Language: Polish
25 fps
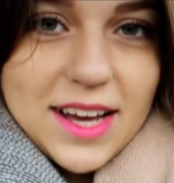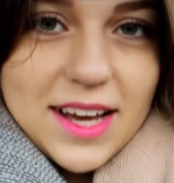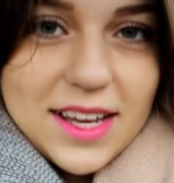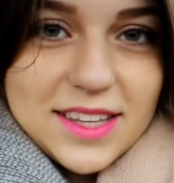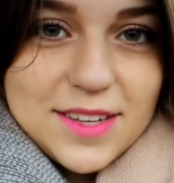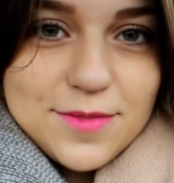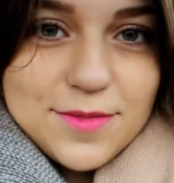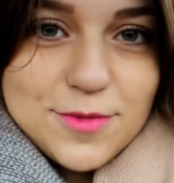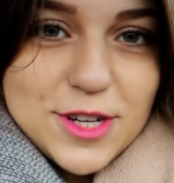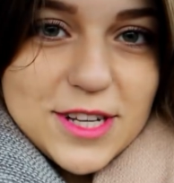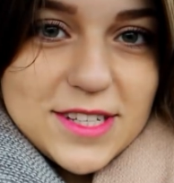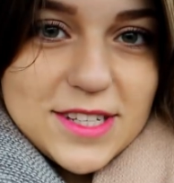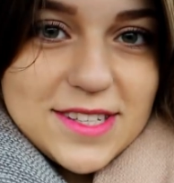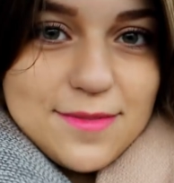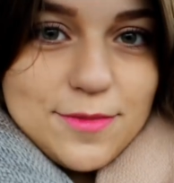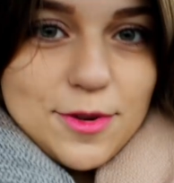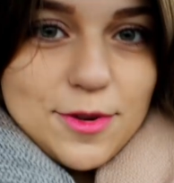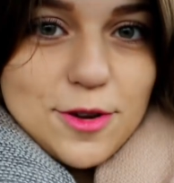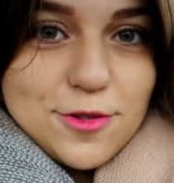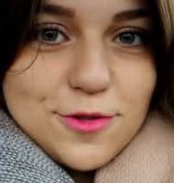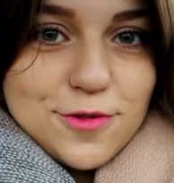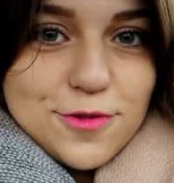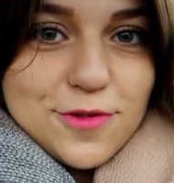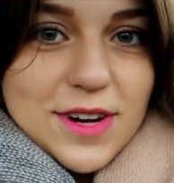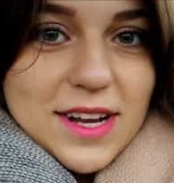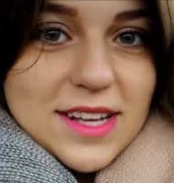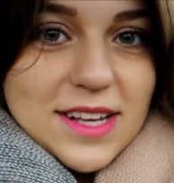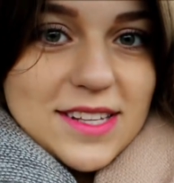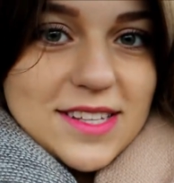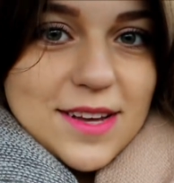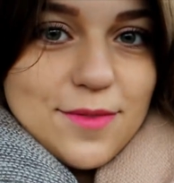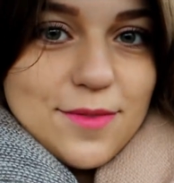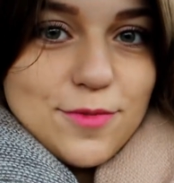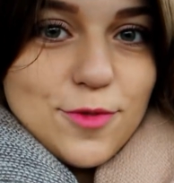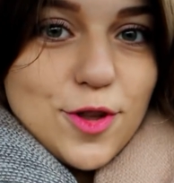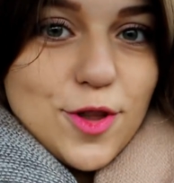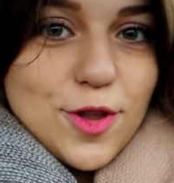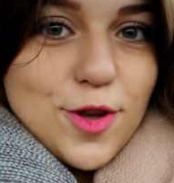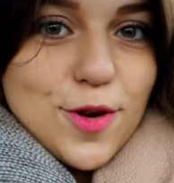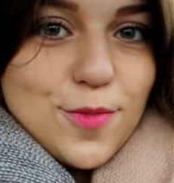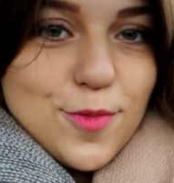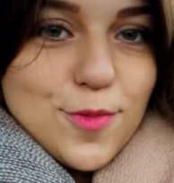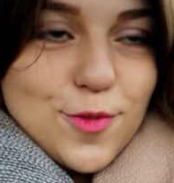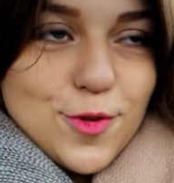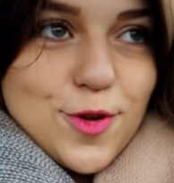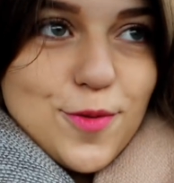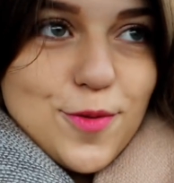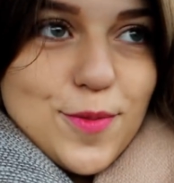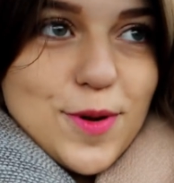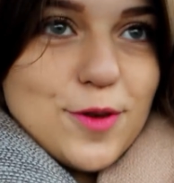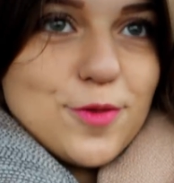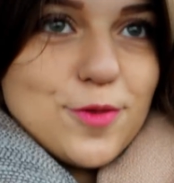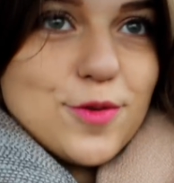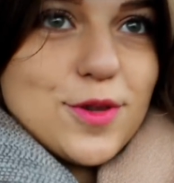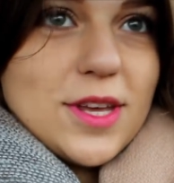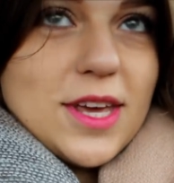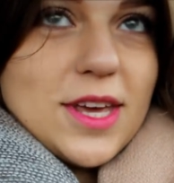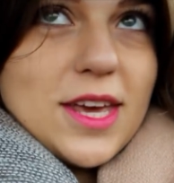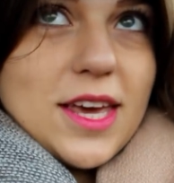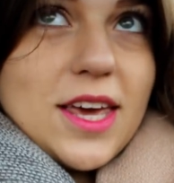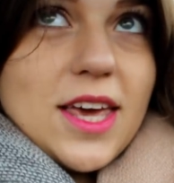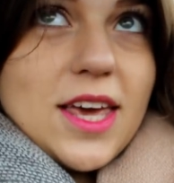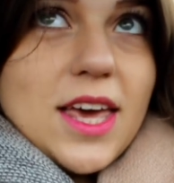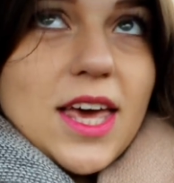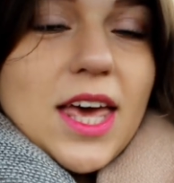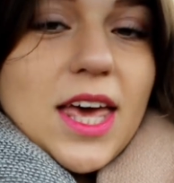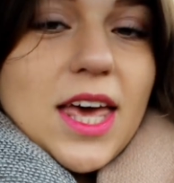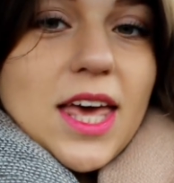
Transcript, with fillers: A tymczasem ja już wracam do domu, do malutkiej